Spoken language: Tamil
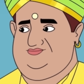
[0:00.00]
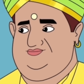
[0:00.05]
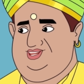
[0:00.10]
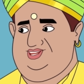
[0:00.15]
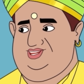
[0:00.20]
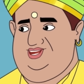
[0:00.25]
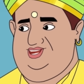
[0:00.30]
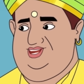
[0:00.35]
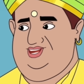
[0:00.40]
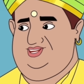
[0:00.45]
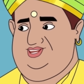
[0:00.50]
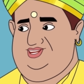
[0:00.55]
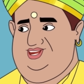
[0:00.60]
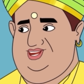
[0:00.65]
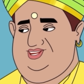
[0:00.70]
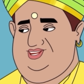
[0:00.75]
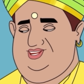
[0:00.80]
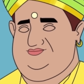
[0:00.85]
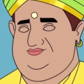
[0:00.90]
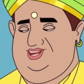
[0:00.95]
கடைசியில
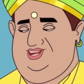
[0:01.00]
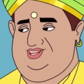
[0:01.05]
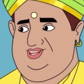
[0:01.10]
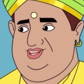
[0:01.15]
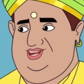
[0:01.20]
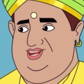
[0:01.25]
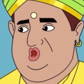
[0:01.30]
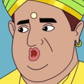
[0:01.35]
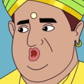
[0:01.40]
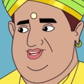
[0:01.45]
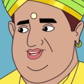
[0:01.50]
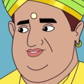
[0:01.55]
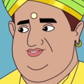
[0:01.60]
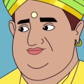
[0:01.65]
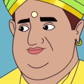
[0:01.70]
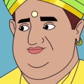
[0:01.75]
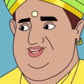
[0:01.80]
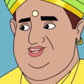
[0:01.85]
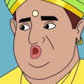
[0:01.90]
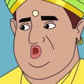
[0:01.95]
இங்க வந்தா ஆத்துல குளிக்க
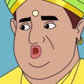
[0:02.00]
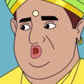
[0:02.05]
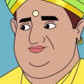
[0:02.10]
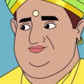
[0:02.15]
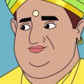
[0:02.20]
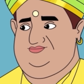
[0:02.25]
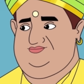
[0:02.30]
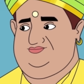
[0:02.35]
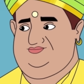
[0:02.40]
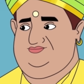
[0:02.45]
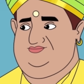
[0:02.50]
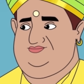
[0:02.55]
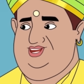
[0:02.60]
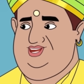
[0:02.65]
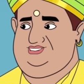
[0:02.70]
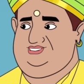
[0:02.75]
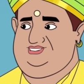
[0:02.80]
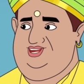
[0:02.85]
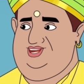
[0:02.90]
சொல்லிட்டு அனுப்பிடுறீங்க